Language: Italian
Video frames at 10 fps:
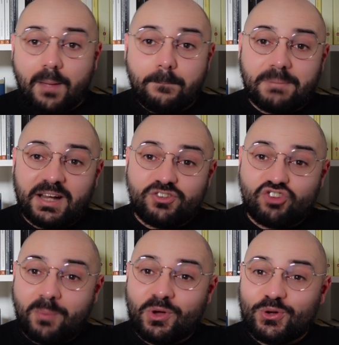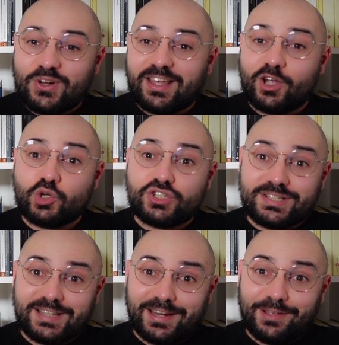Ma leggiamo allora che cosa
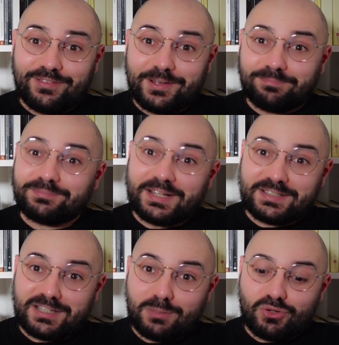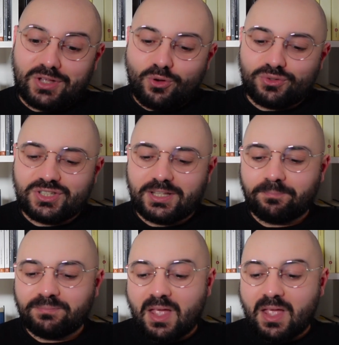scrive Anselmo d'Aosta.